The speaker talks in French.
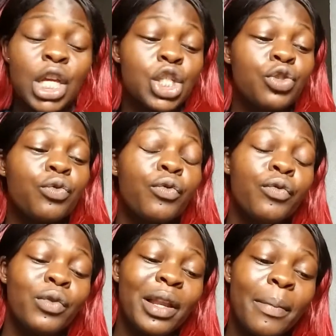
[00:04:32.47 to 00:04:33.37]
Si vous
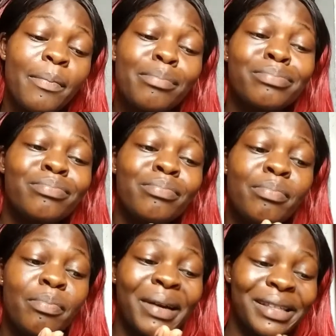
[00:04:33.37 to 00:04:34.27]
voulez
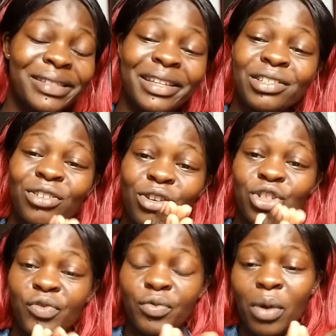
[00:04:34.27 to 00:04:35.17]
pratiquer ce que
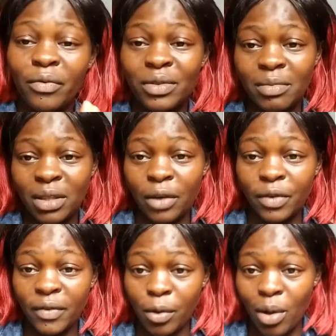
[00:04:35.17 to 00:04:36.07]
je dois vous dire maintenant,
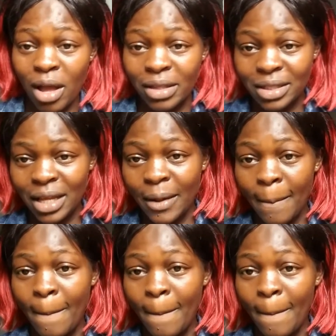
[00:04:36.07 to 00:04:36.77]
vous devez croire en ça.